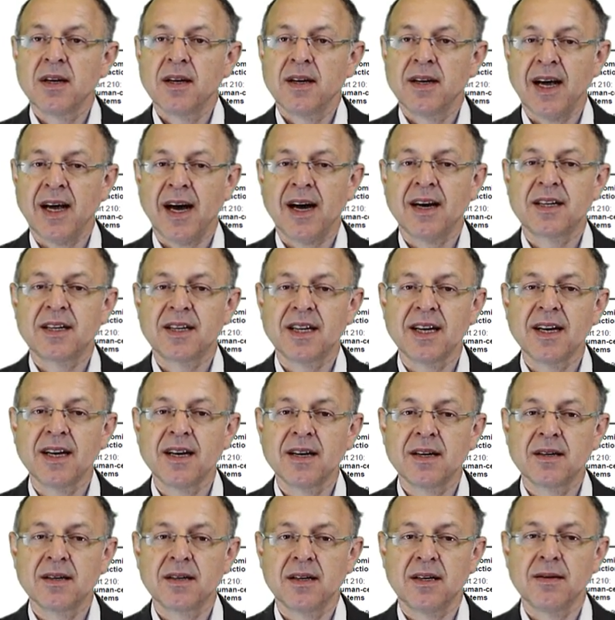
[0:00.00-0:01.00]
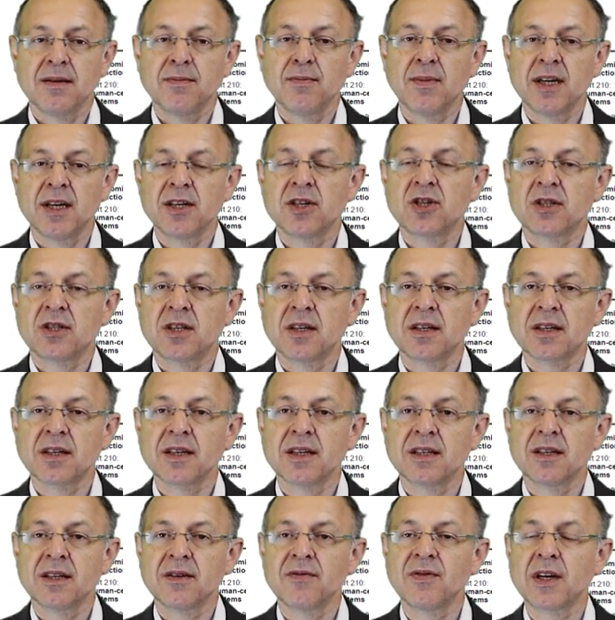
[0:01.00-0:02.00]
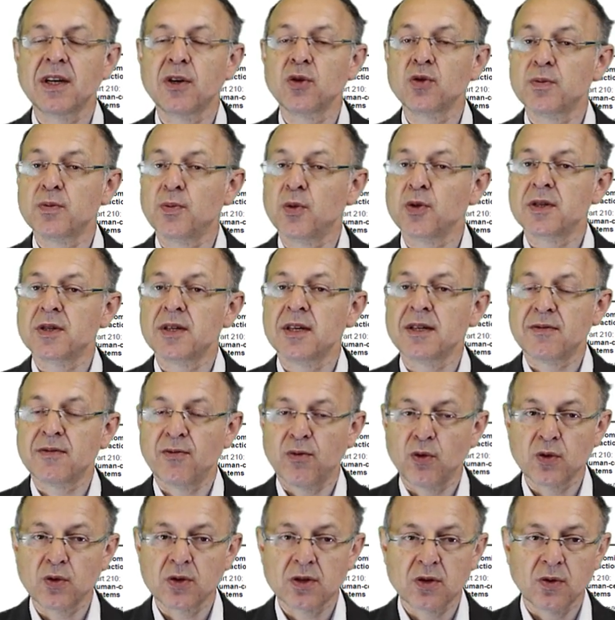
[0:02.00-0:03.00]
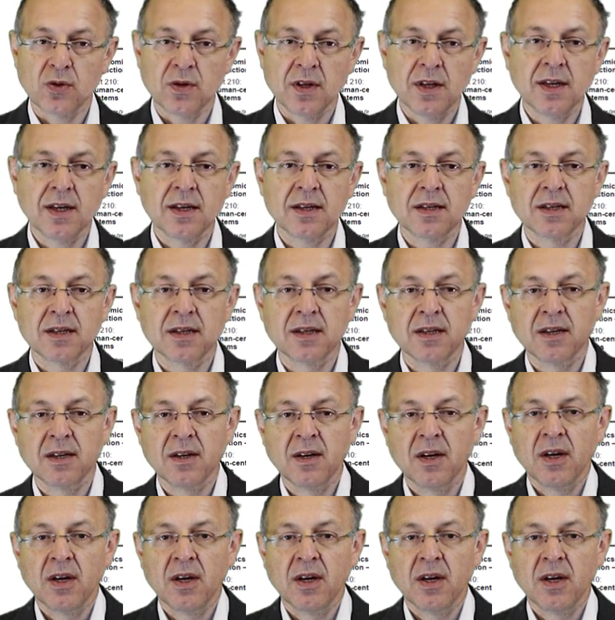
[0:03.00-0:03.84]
nach denen ein menschzentrierter Entwicklungsprozess funktioniert.